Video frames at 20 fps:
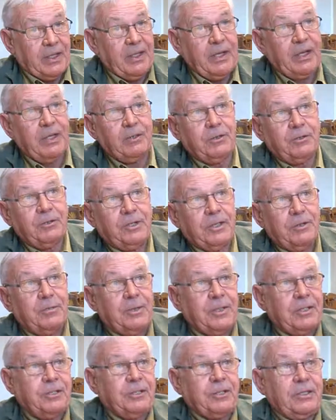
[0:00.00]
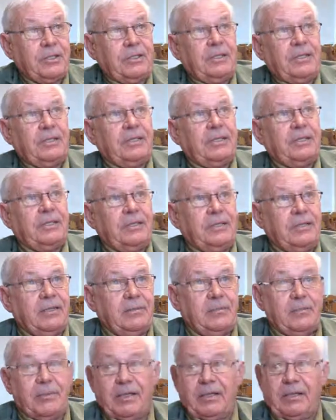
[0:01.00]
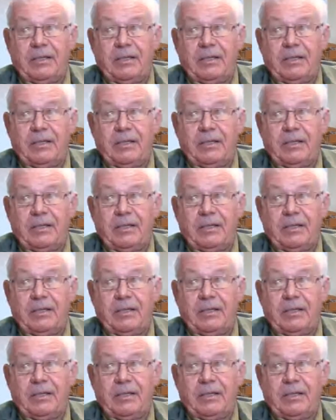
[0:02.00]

Alors au départ, j'ai ben,